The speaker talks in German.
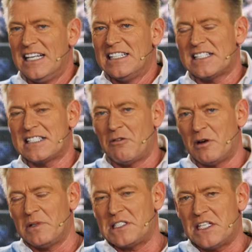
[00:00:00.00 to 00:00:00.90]
das
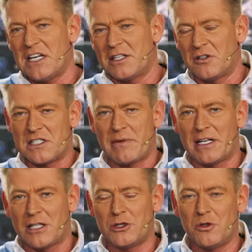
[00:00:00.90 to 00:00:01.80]
dauert mit Sicherheit noch zwei,
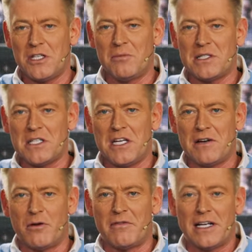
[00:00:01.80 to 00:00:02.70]
drei Stündchen, bis ich hier
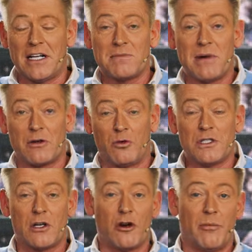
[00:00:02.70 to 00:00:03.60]
vom Weihnachtsmarkt
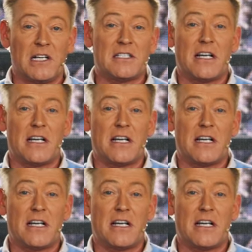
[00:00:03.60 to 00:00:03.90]
runterkomme. Das